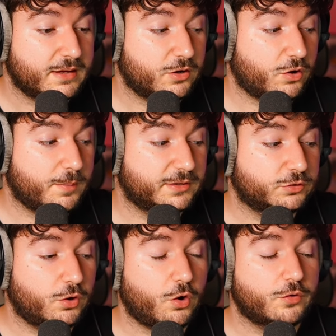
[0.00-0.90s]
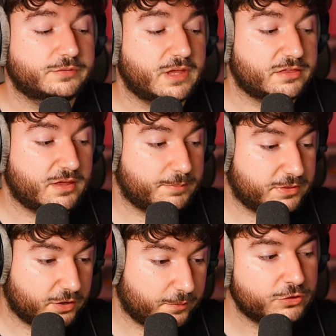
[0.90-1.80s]
Comentó con
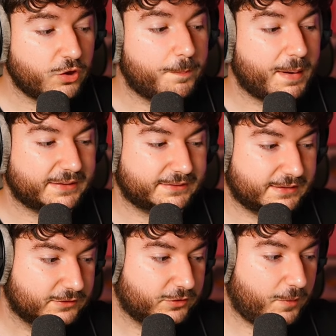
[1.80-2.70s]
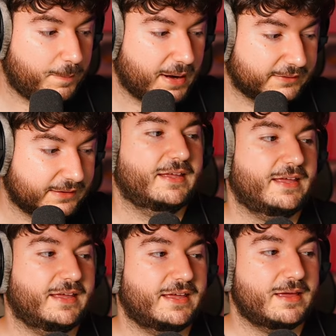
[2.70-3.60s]
decepción. Dos partes, dos partes.
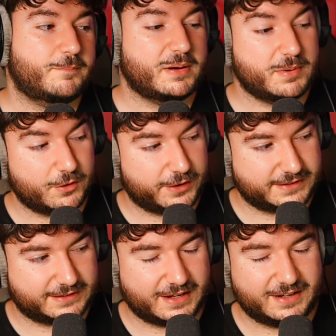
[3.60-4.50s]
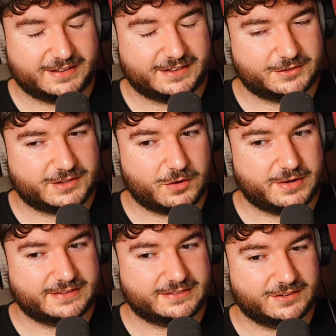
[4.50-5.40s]
Eh, primero esta que os tengo
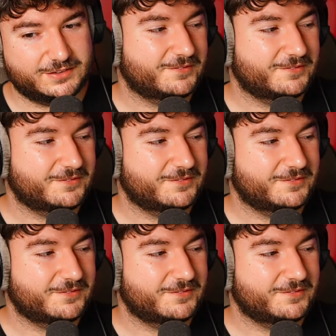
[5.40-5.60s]
listo,